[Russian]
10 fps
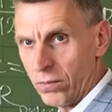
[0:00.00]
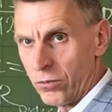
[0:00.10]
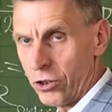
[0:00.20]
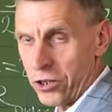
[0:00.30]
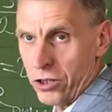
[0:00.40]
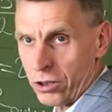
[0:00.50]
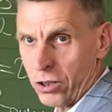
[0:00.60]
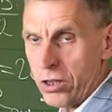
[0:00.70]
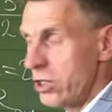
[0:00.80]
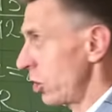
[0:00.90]
Да нет,
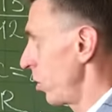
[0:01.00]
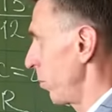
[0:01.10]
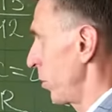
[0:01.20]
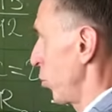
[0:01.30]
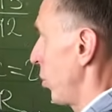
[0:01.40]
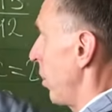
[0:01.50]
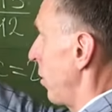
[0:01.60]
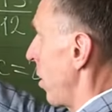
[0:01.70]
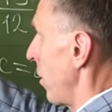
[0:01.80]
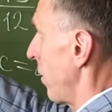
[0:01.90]
конечно, потому что
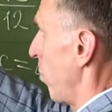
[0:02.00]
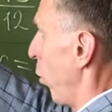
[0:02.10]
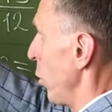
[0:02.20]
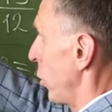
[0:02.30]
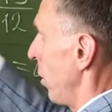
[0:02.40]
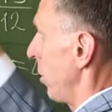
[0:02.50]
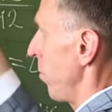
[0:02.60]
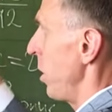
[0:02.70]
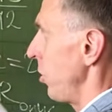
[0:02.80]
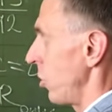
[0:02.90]
отрезок больше, это
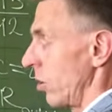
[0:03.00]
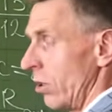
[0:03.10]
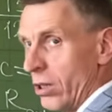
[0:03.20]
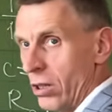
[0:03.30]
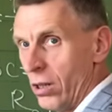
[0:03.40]
меньше –